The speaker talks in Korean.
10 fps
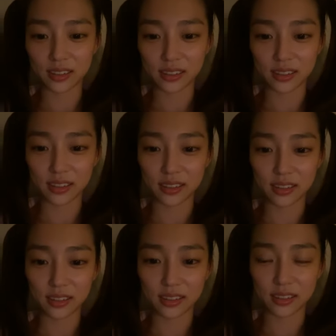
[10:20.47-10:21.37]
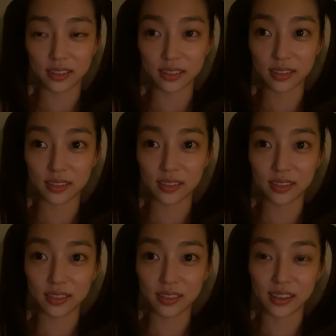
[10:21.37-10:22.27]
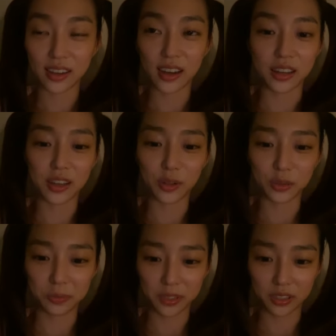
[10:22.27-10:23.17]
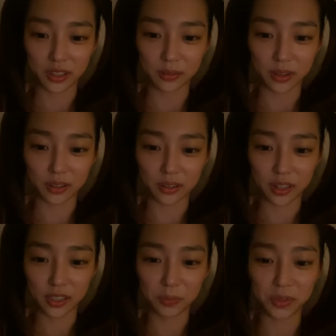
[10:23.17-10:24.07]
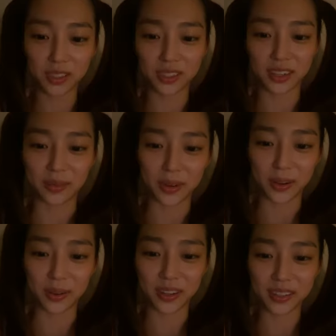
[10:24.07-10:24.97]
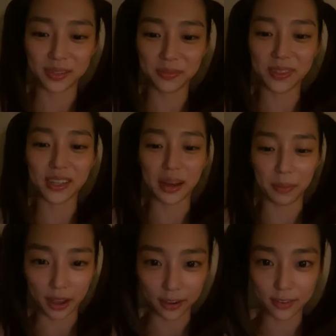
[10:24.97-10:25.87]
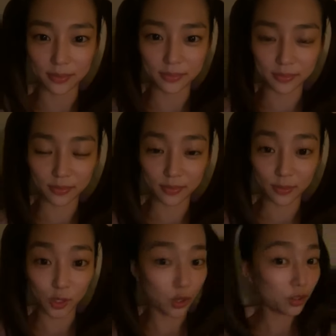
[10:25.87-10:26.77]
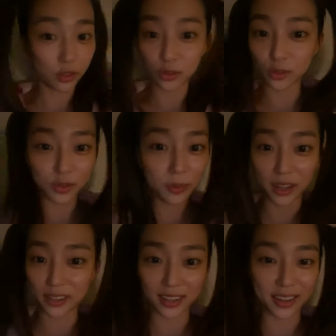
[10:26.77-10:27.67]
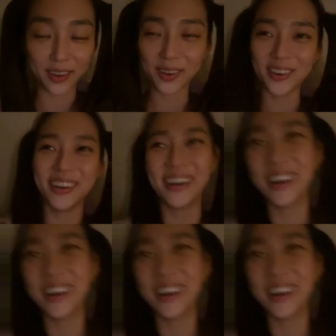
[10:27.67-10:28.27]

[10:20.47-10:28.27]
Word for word: 뭐야 언니 왜 안 하지? 안 하고 싶으신가 봐요. 아 싶으신가 봐요. 그래. 싶은가 봐요. 저희 그런 그룹 아니에요.